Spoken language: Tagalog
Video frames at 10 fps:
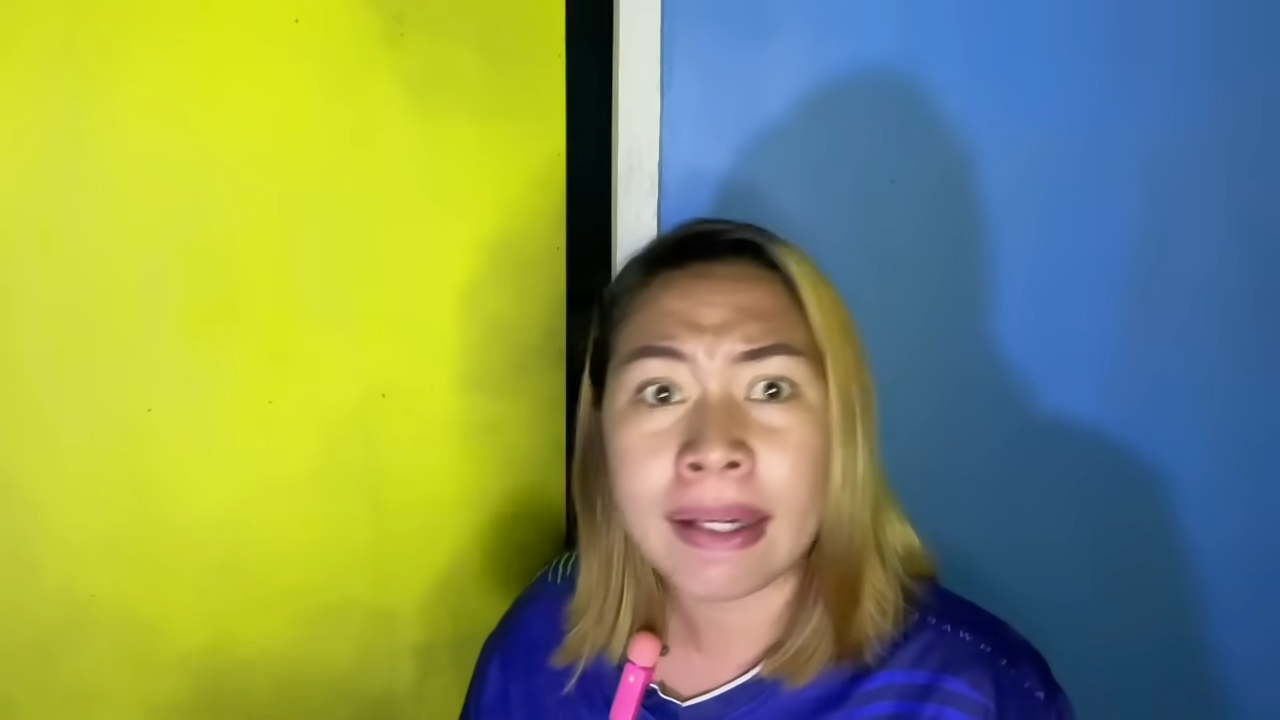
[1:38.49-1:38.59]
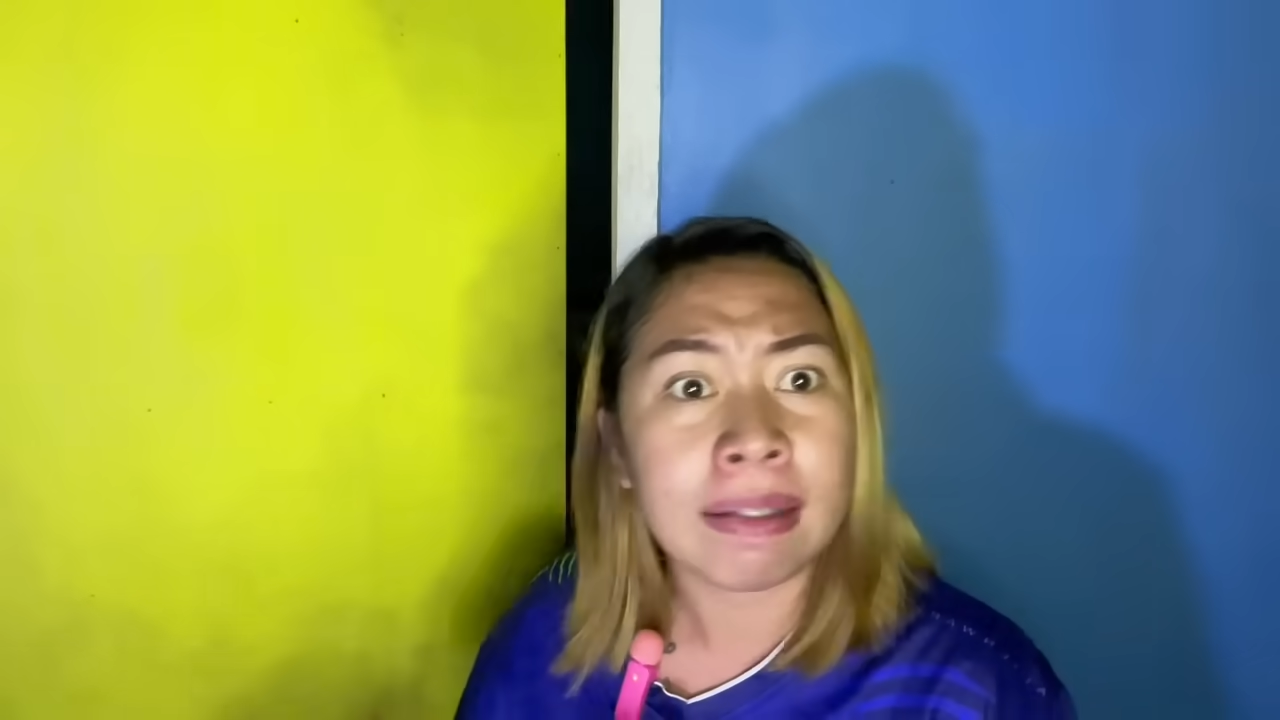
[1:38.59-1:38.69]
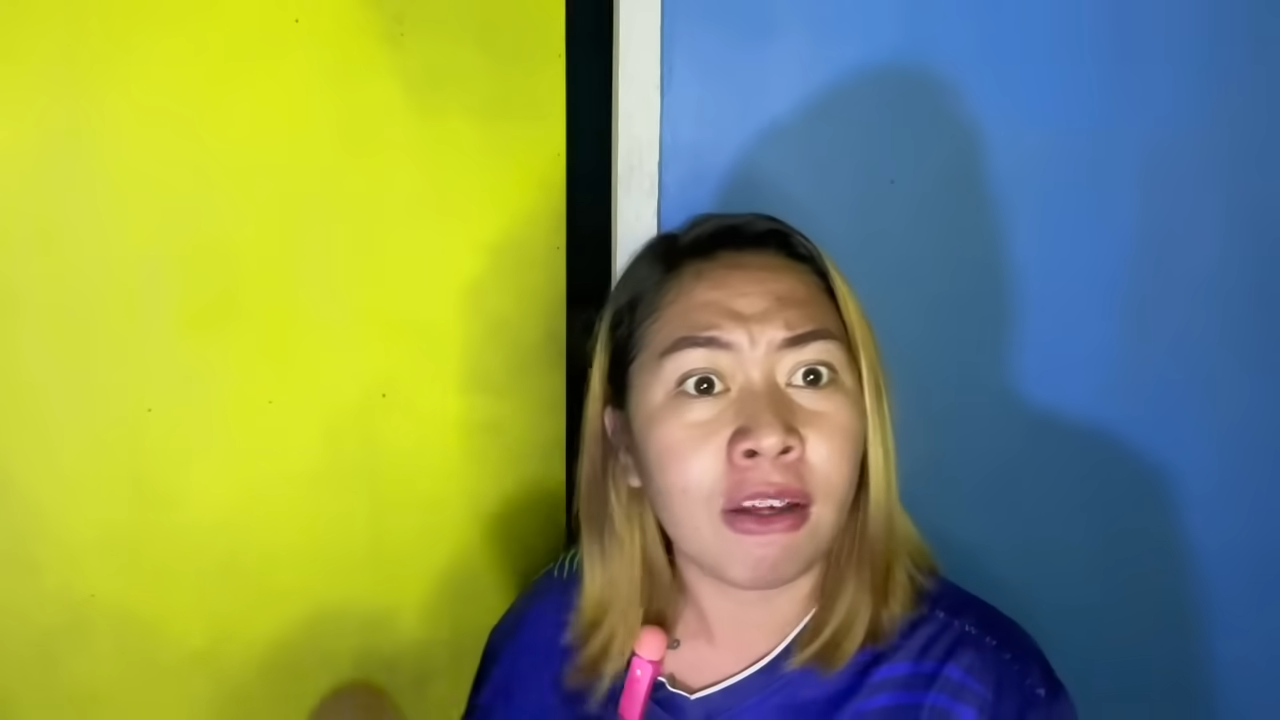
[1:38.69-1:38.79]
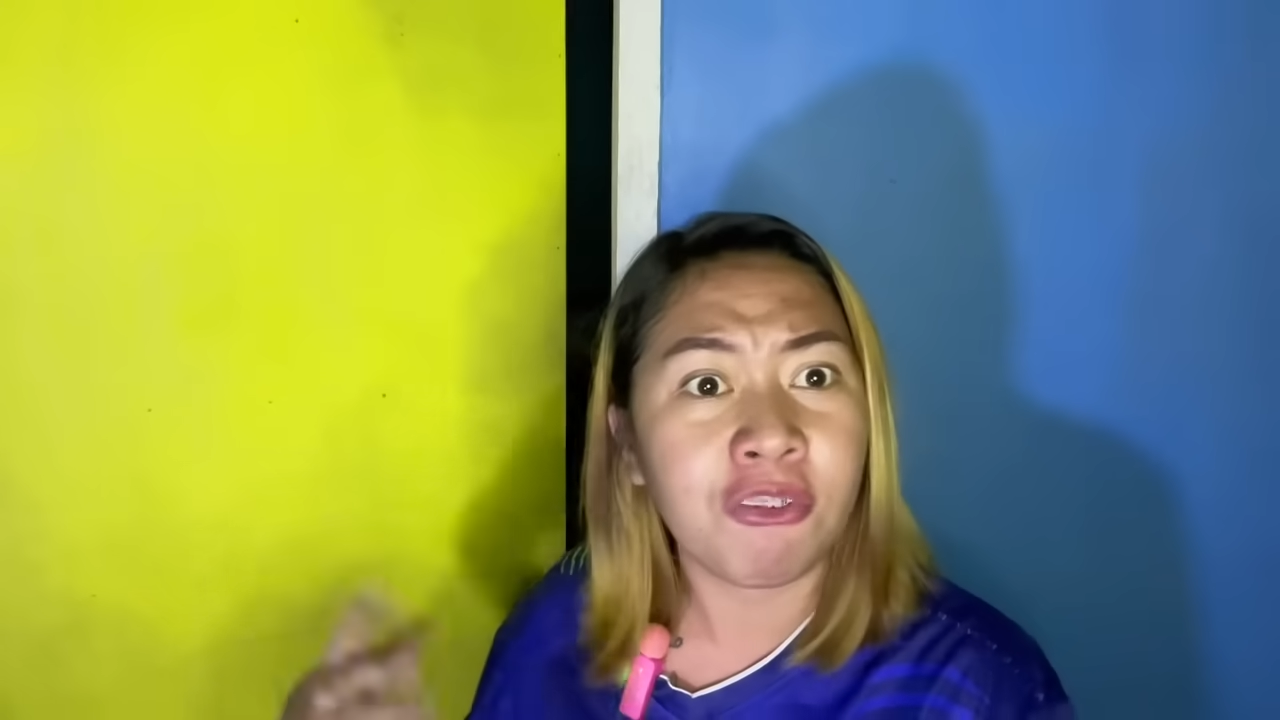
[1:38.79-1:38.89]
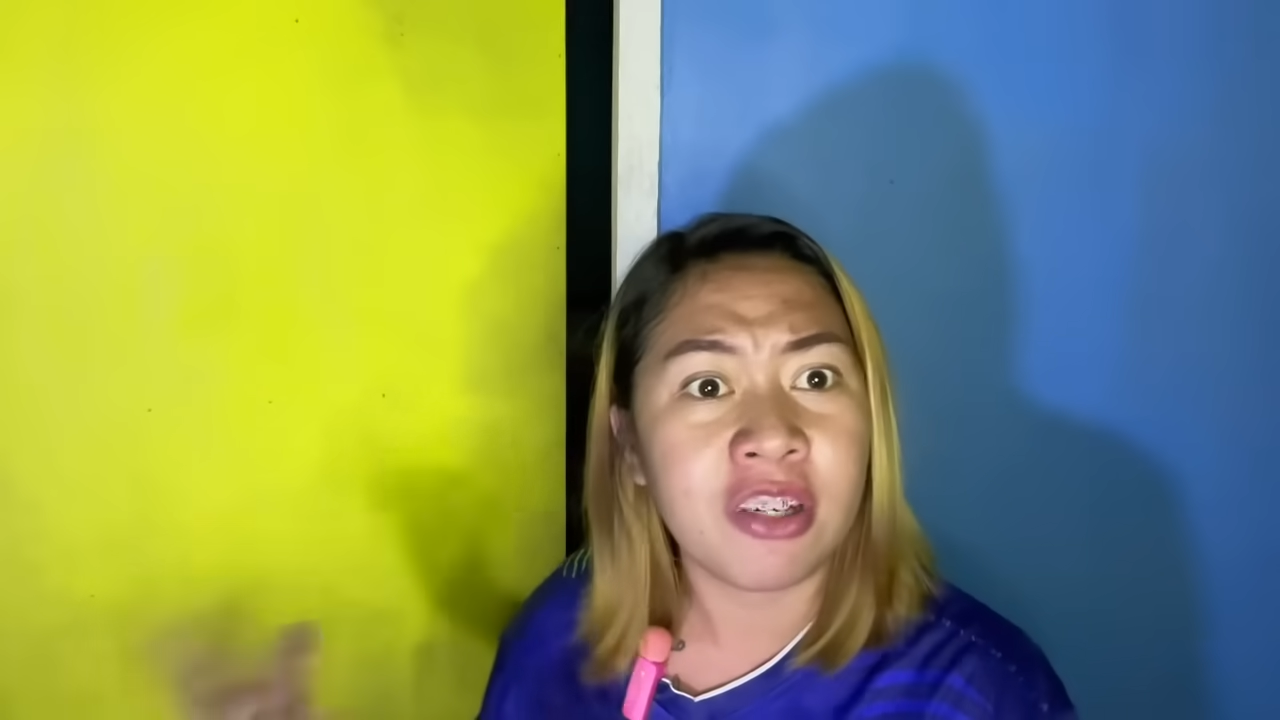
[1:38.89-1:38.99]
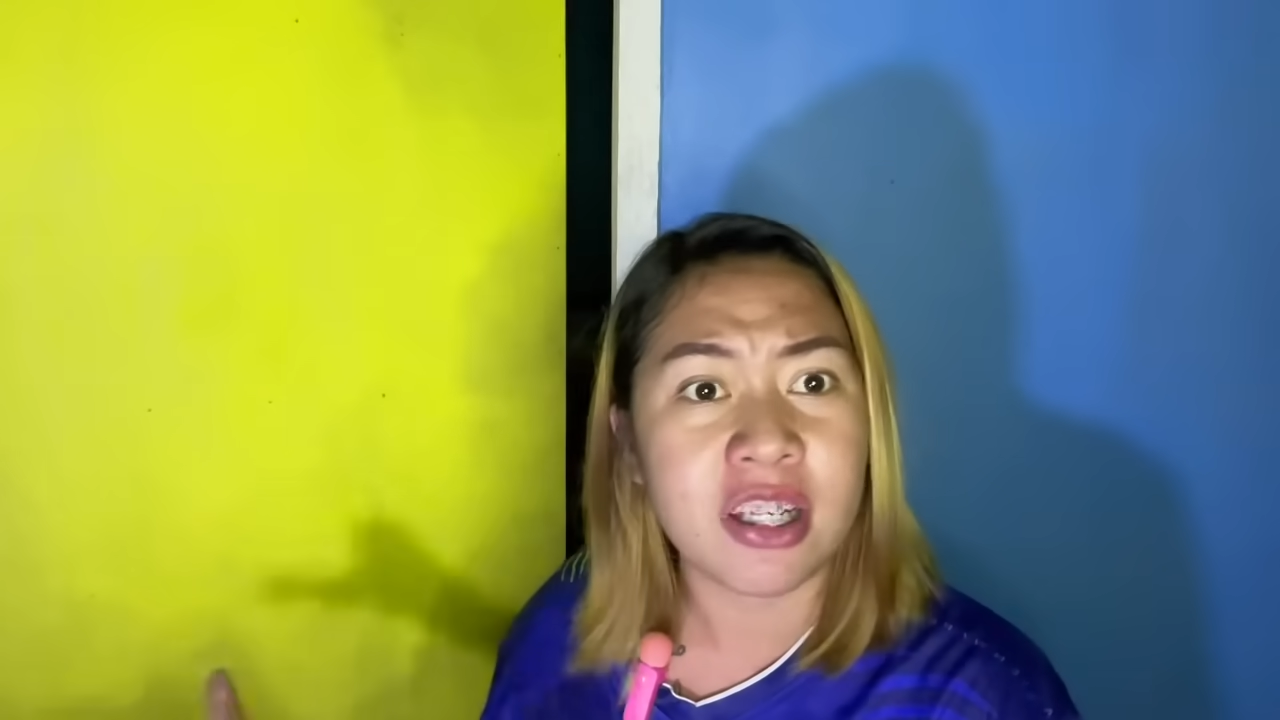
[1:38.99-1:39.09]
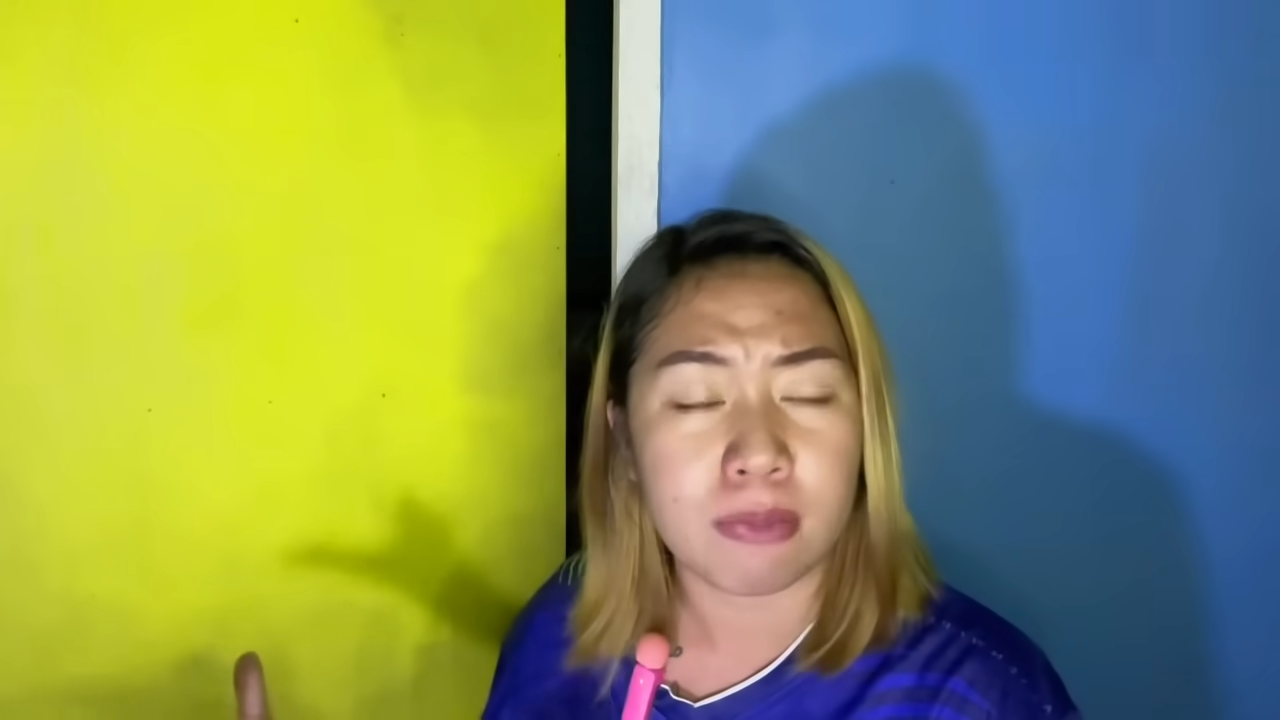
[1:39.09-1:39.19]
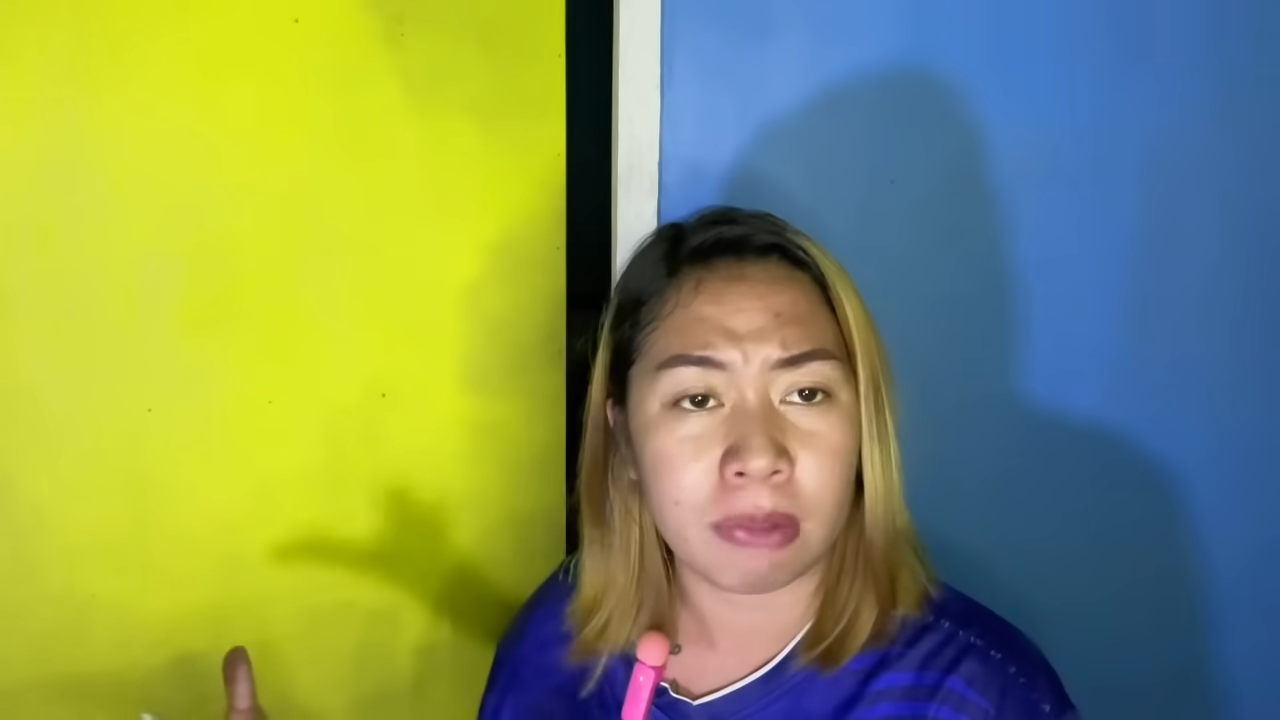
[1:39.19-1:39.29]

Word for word: in the first